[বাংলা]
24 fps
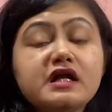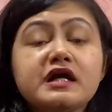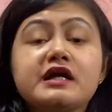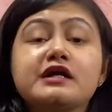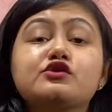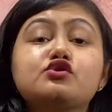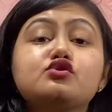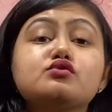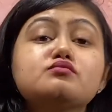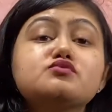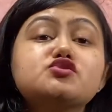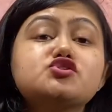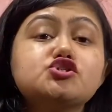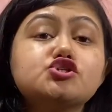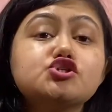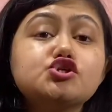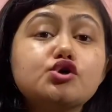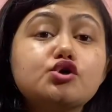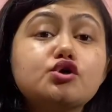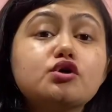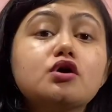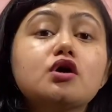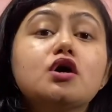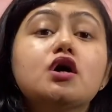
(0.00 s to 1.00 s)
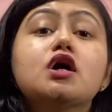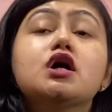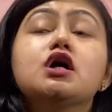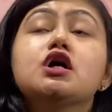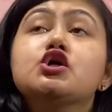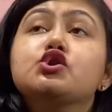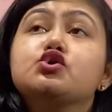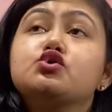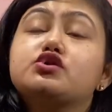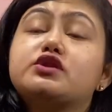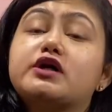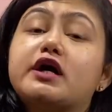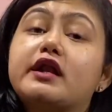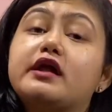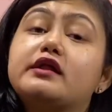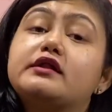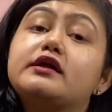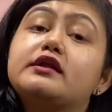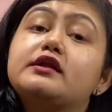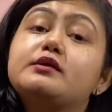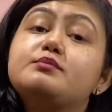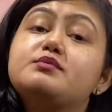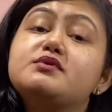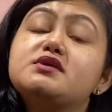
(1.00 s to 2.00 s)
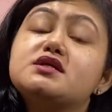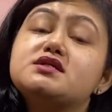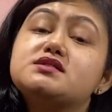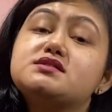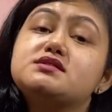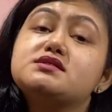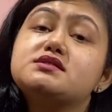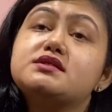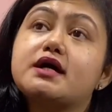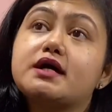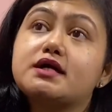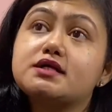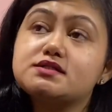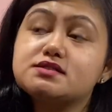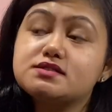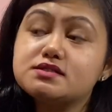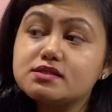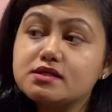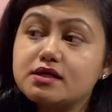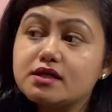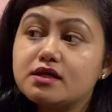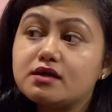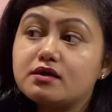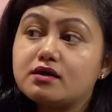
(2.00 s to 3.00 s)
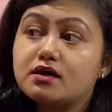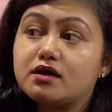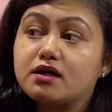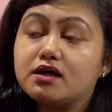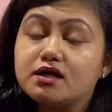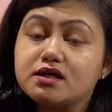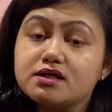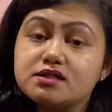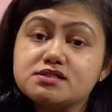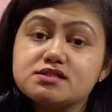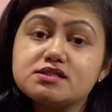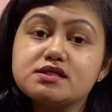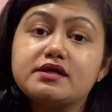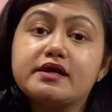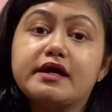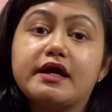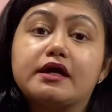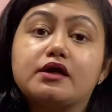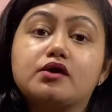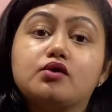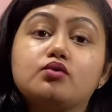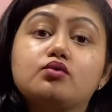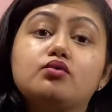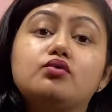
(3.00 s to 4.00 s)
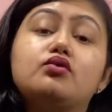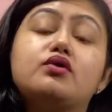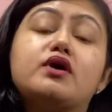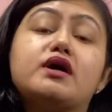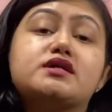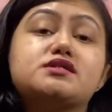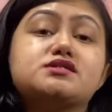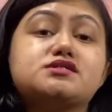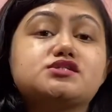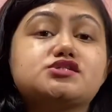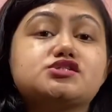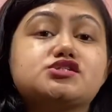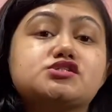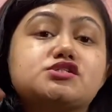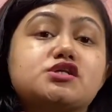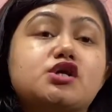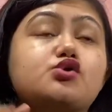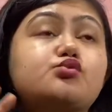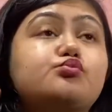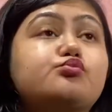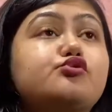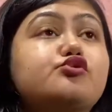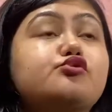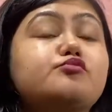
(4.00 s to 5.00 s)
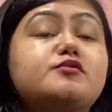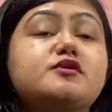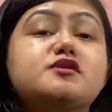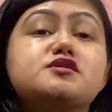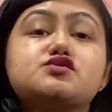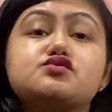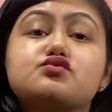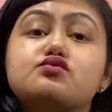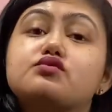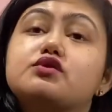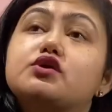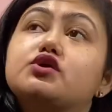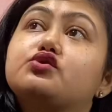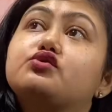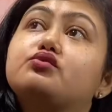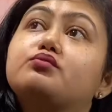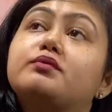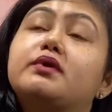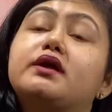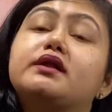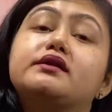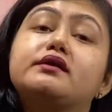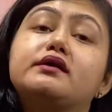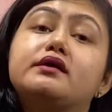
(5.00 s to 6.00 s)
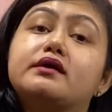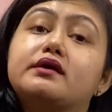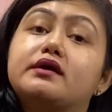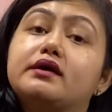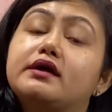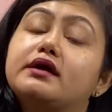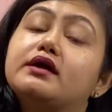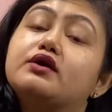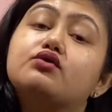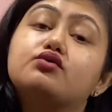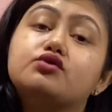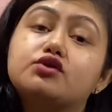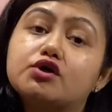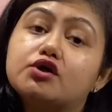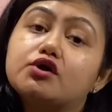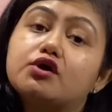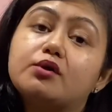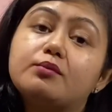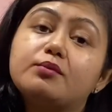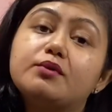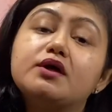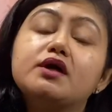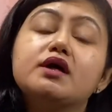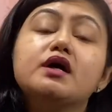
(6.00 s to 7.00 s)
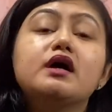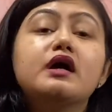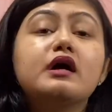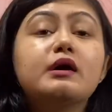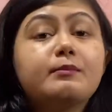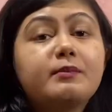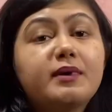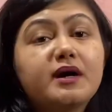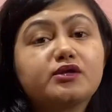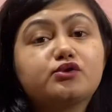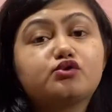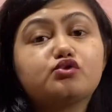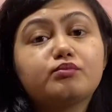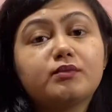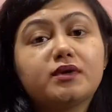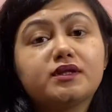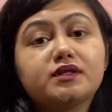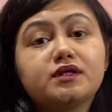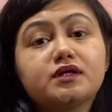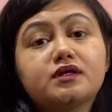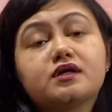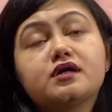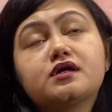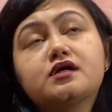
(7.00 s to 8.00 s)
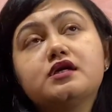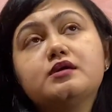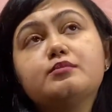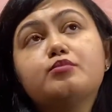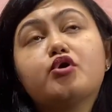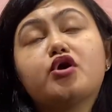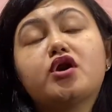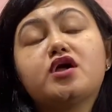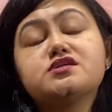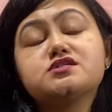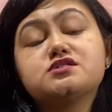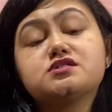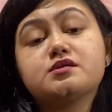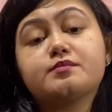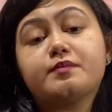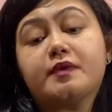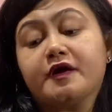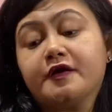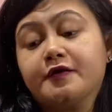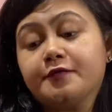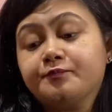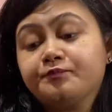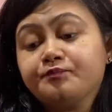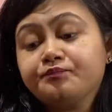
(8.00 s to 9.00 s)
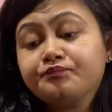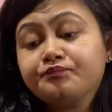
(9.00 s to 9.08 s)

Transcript: একদম শিওর তো তারা তাহলে বিএসসি নার্সিংয়ের যে র্যাঙ্কগুলো আছে সেটার উপর বেস করে তোমাদেরকে এগোতে হবে বা তোমাদেরকে কি বলা যেতে পারে